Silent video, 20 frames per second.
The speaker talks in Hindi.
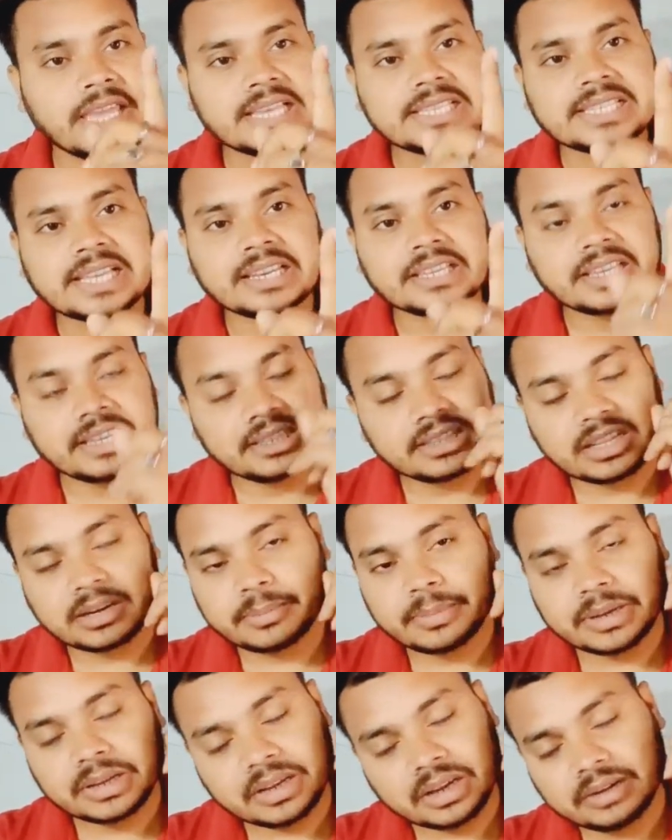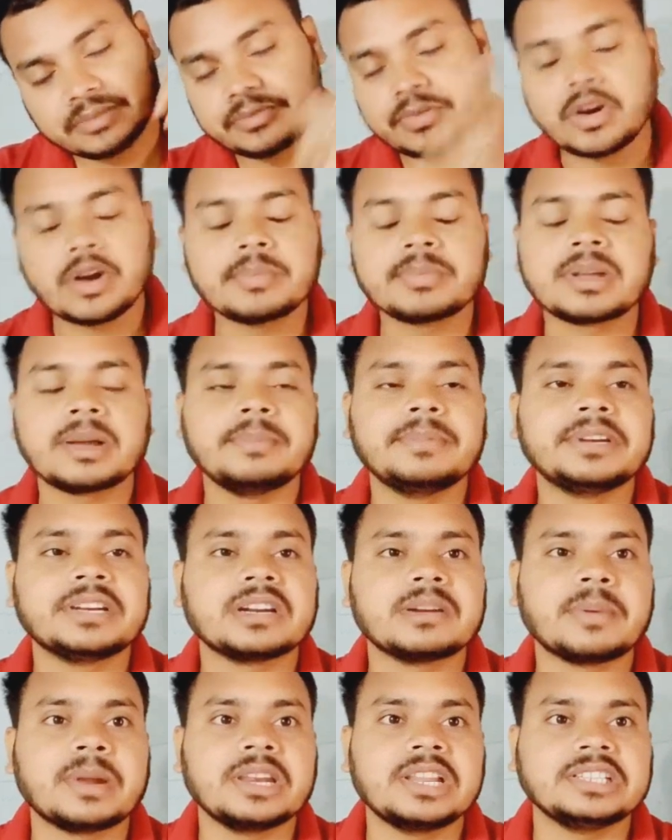एक साल के अंदर में कंफर्म
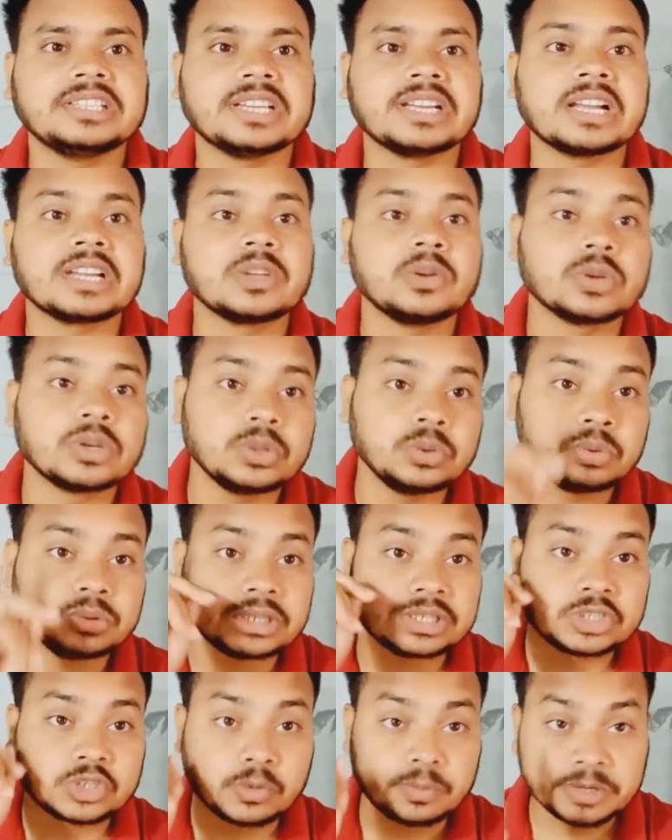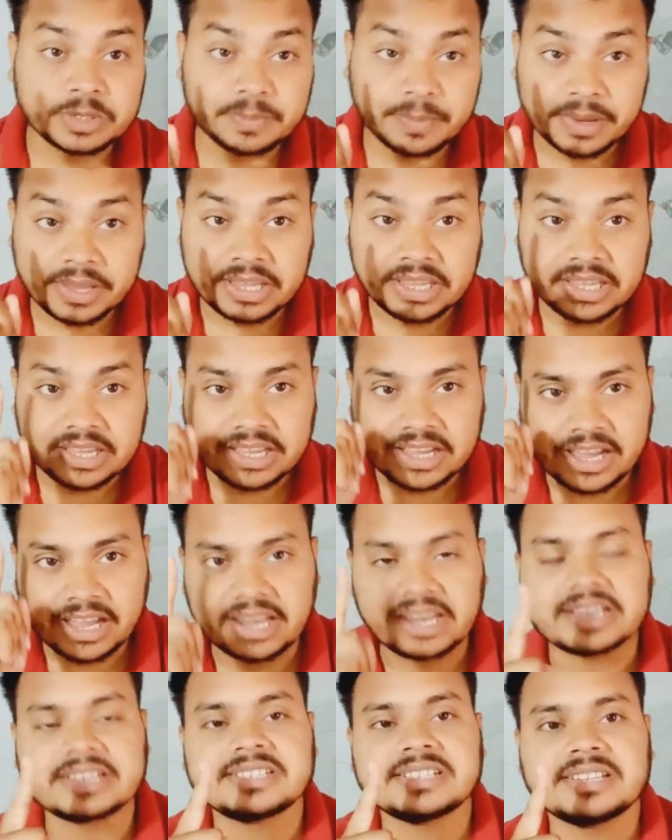कंप्लीट करवा लिया जाएगा क्योंकि 2024 में
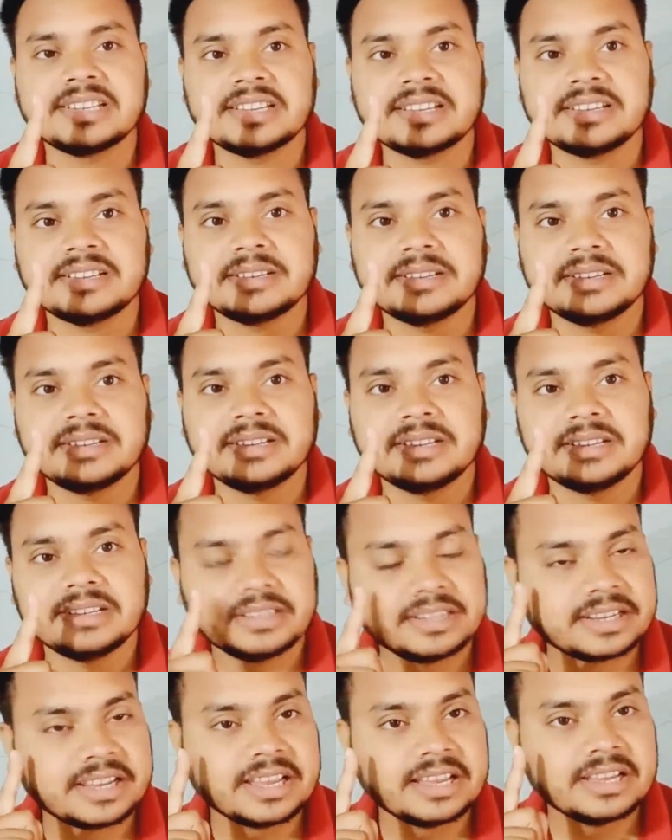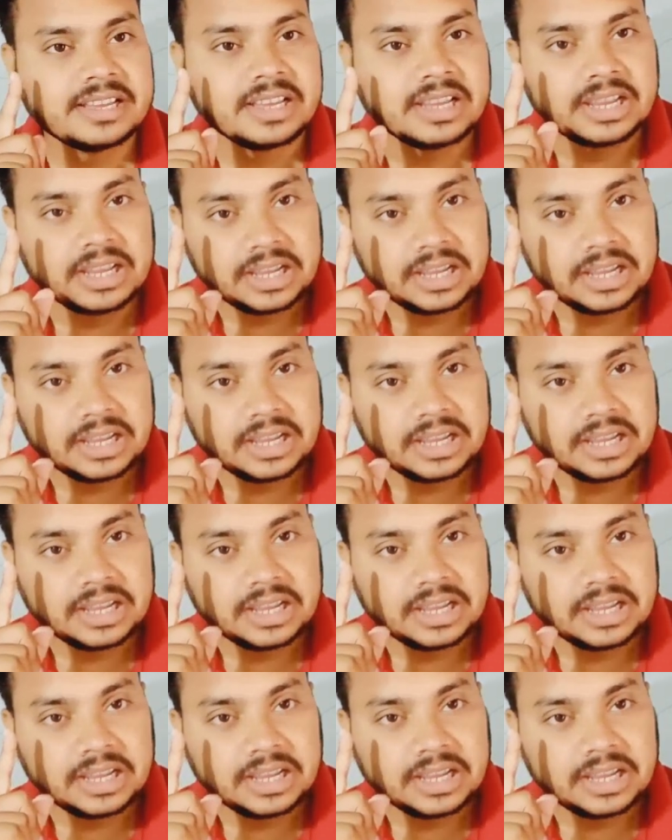इलेक्शन है ठीक है